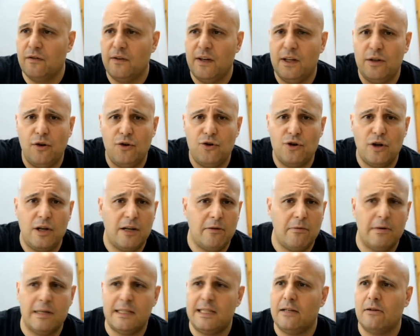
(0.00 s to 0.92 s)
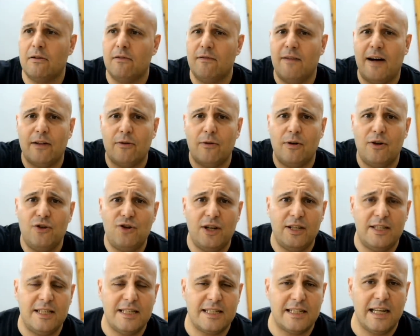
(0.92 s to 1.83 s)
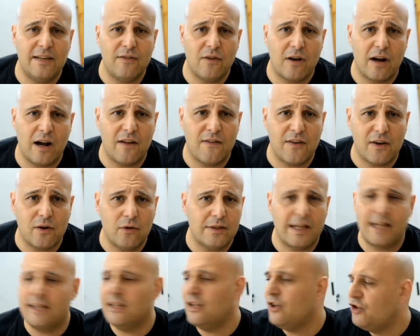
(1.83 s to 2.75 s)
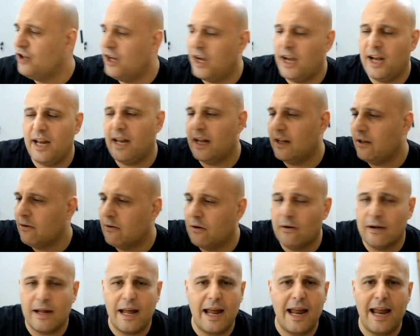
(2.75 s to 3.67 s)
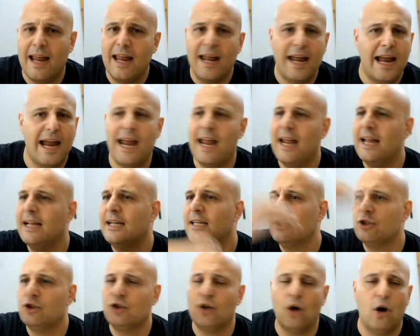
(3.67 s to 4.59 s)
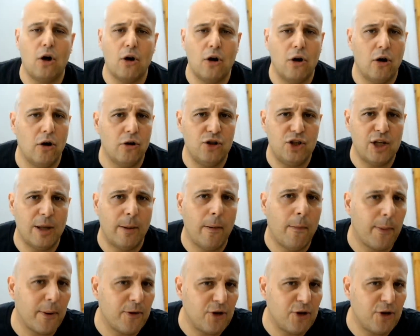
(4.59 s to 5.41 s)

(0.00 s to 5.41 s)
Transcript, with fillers: finito il liceo linguistico, vanno in si iscrivono alla facoltà di ingegneria, di quello che è, e sono diciamo,